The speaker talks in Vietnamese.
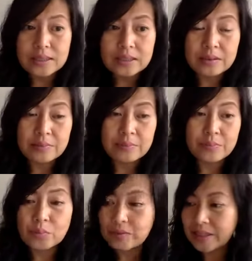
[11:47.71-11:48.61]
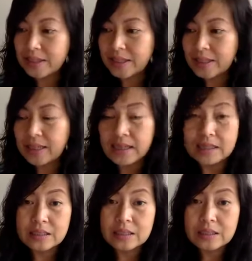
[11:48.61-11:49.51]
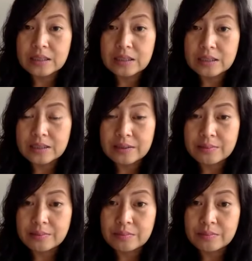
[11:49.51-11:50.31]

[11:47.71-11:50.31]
à, quý vị thấy là à,